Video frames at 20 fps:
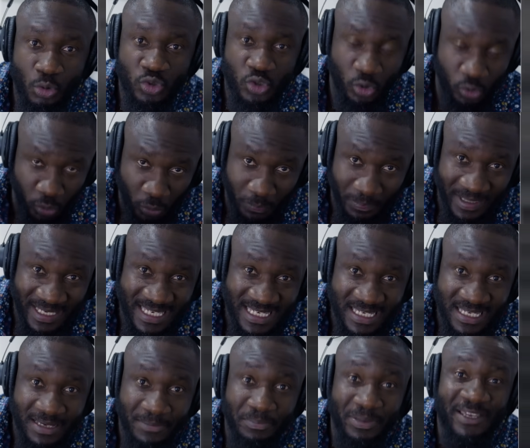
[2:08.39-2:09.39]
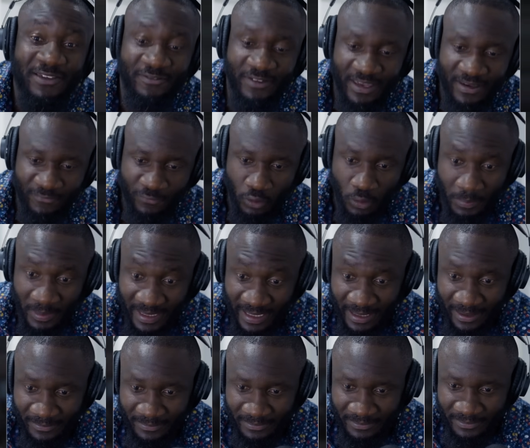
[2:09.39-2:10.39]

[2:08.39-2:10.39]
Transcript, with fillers: aux entreprises privées. Vous comprenez